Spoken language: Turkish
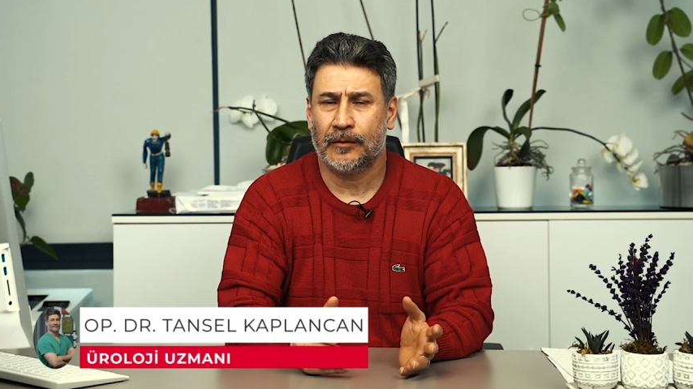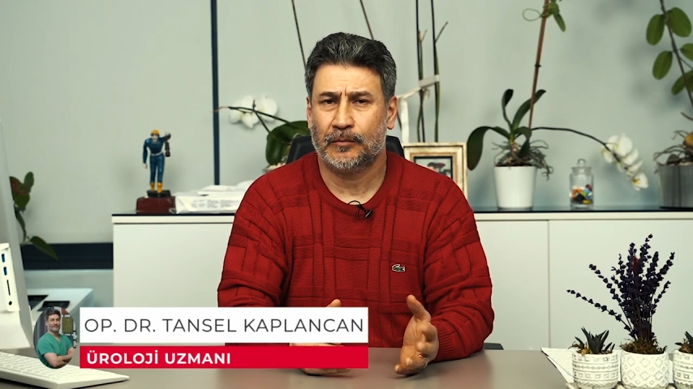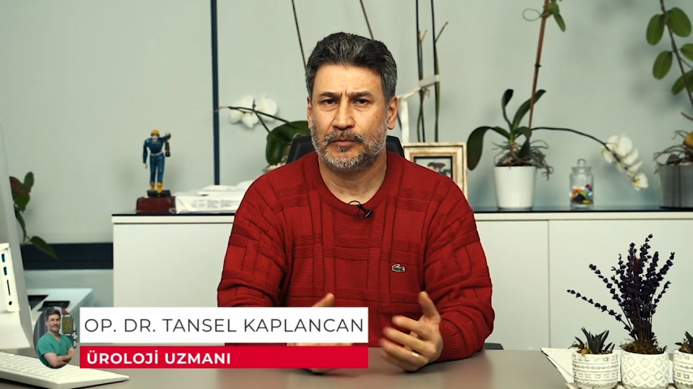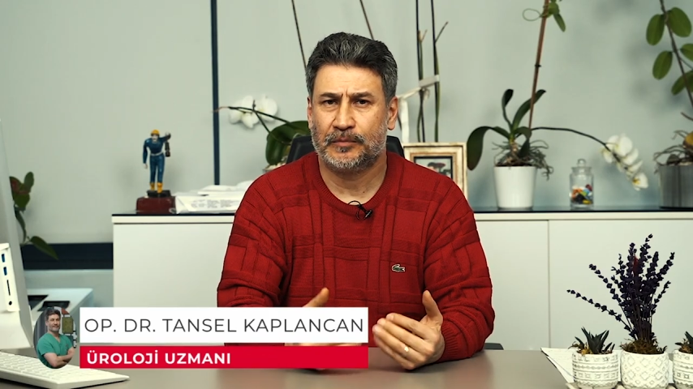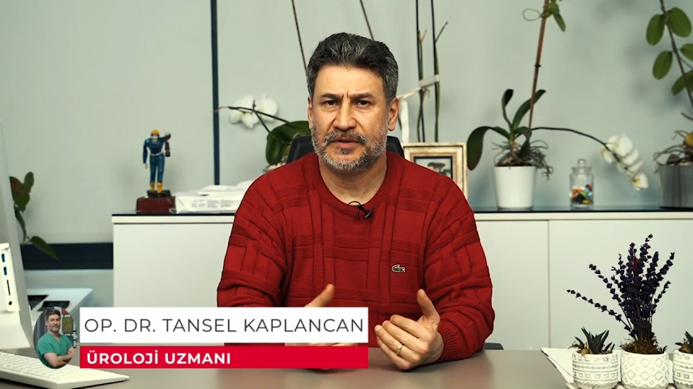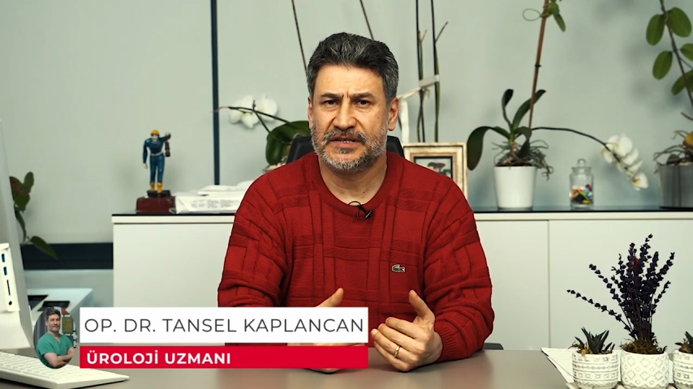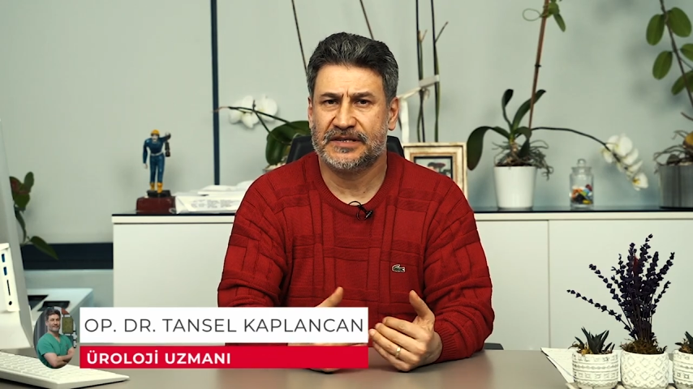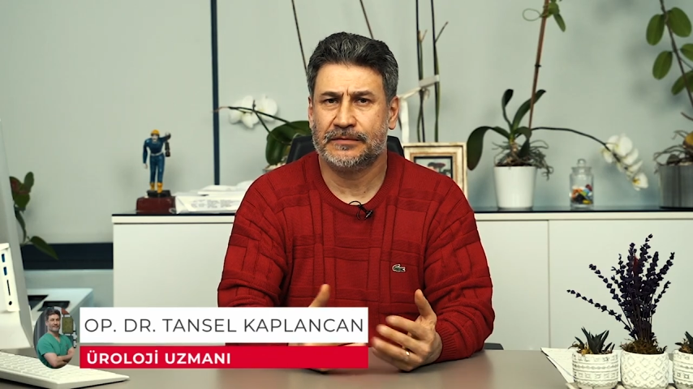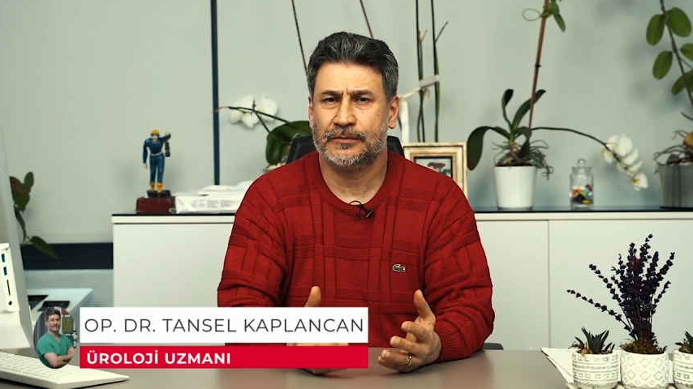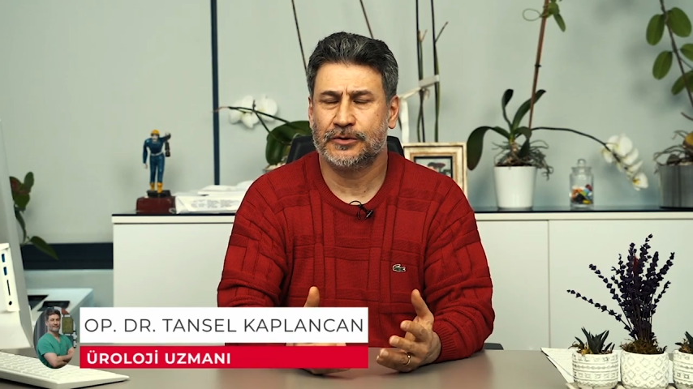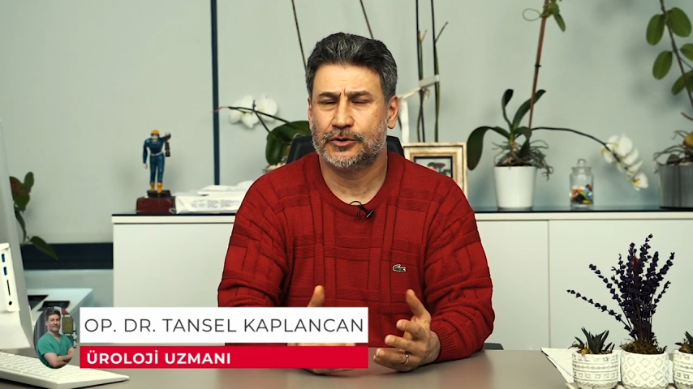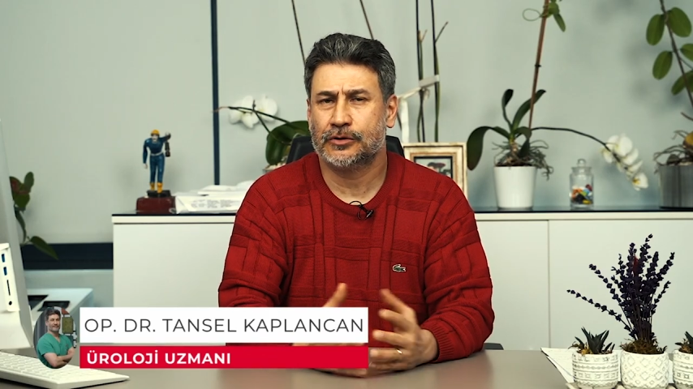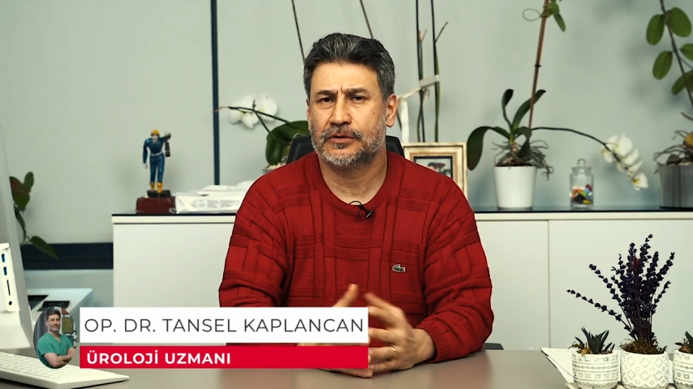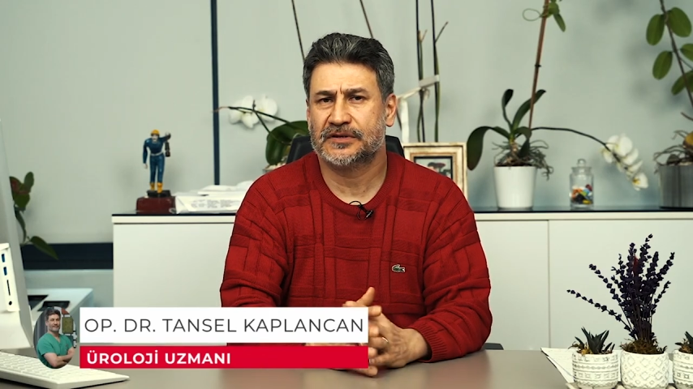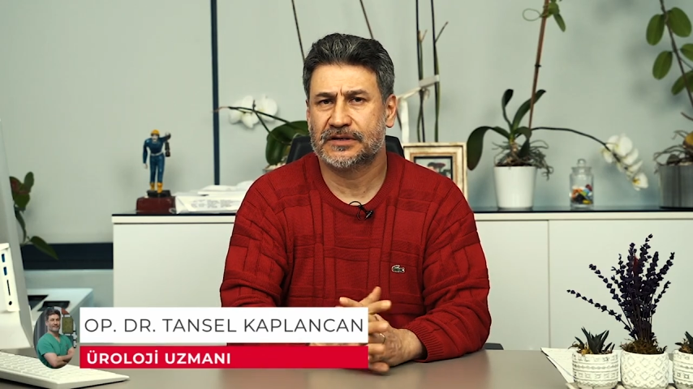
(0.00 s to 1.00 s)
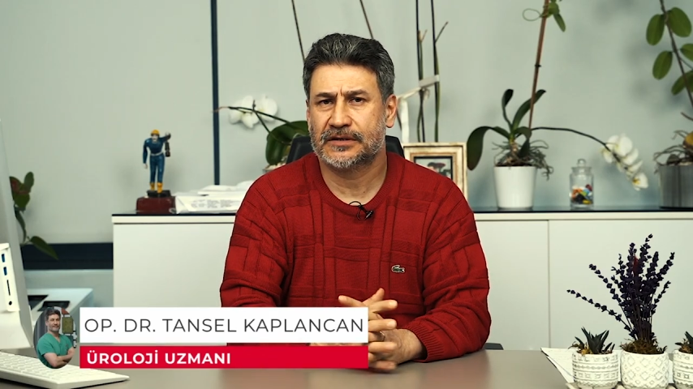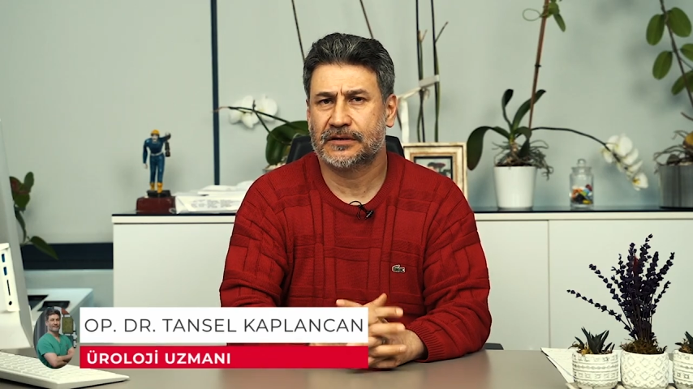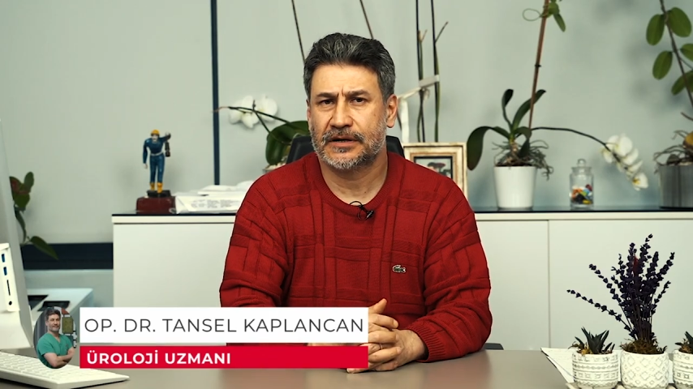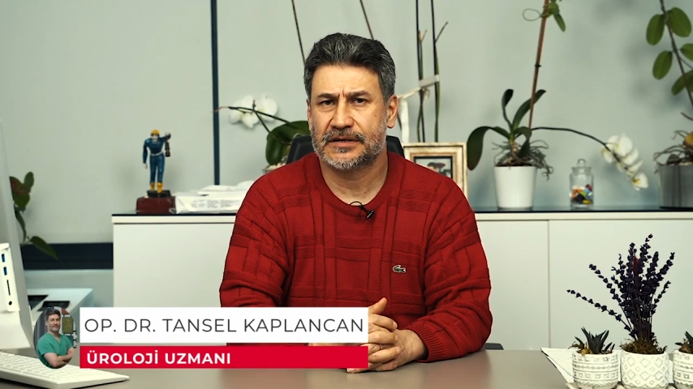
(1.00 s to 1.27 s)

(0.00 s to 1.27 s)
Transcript: bizim çok sık